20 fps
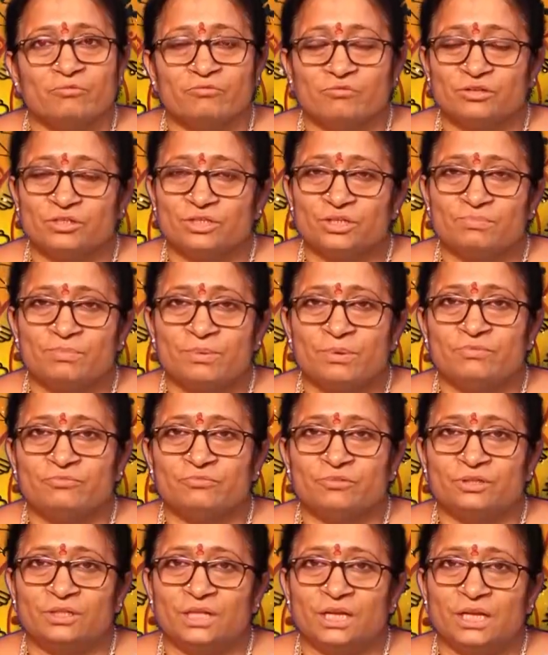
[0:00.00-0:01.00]
వృషభం
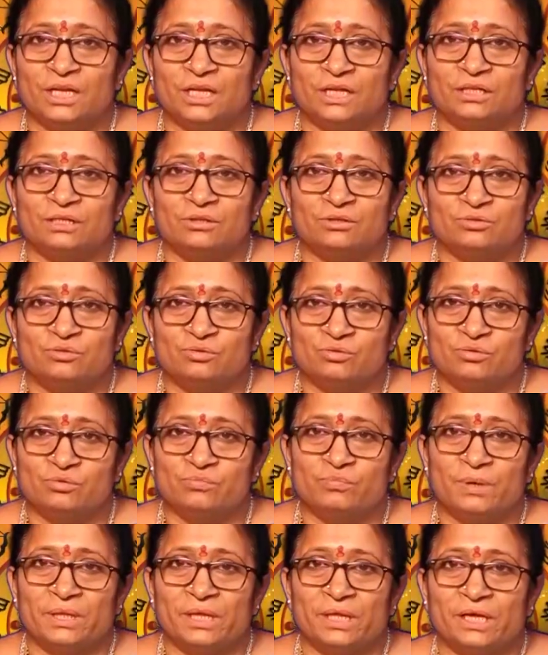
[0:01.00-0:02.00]
వదిలి
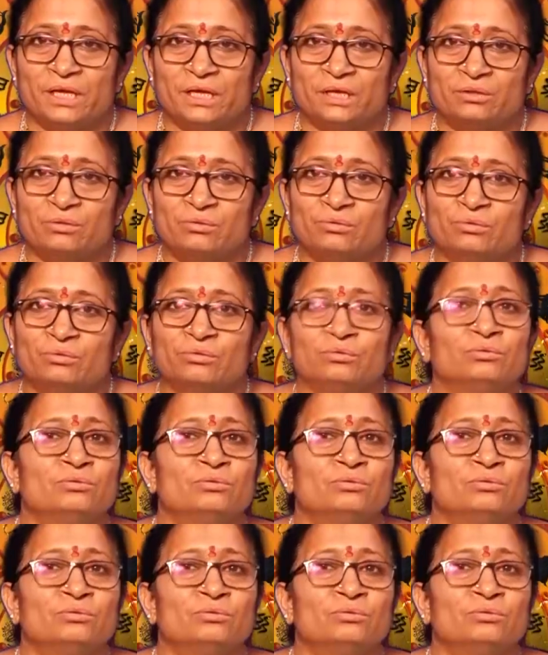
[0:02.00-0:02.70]
జూన్ పదహైదు